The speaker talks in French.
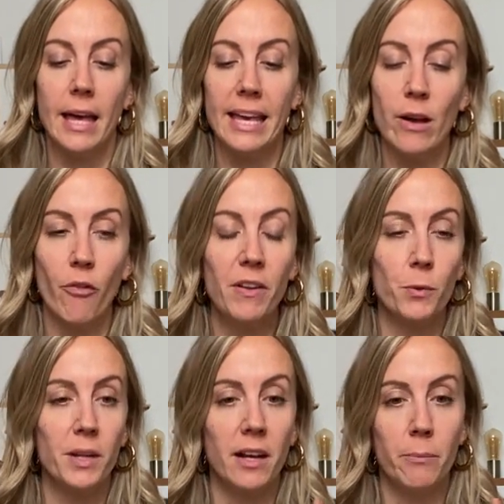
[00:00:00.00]
et en
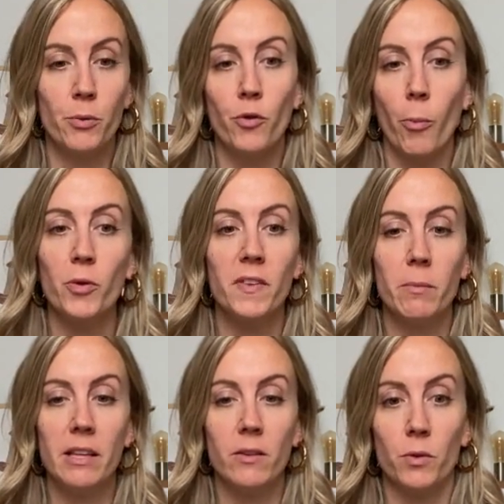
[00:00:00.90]
fait, on a plusieurs
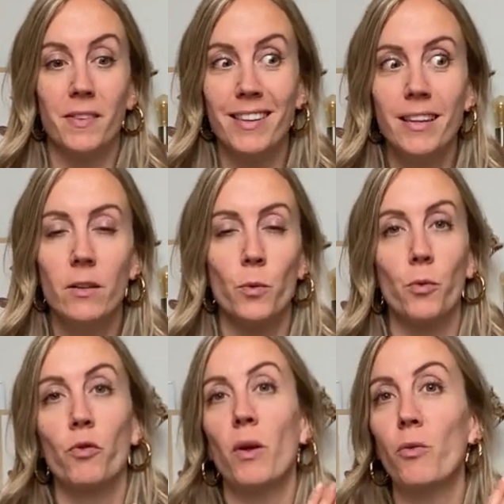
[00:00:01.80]
possibilités aussi.
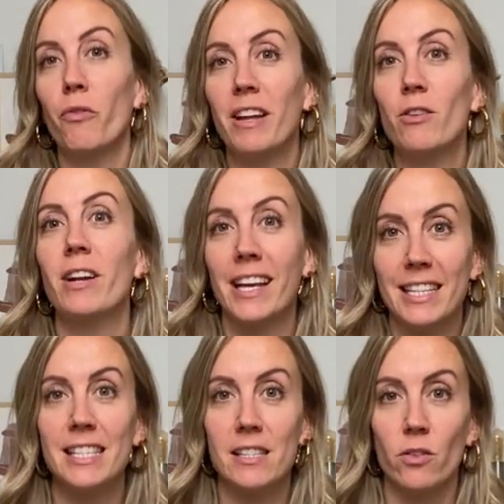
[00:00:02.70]
Donc, soit on va être dans la
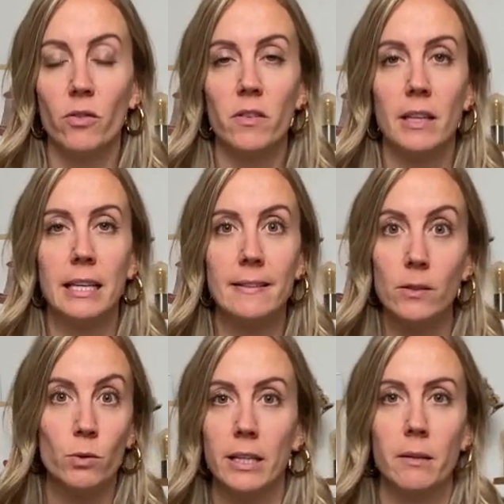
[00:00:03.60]
résistance, et
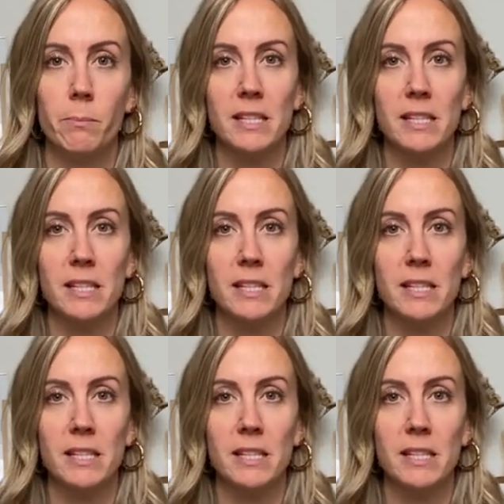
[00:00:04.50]
c'est ok,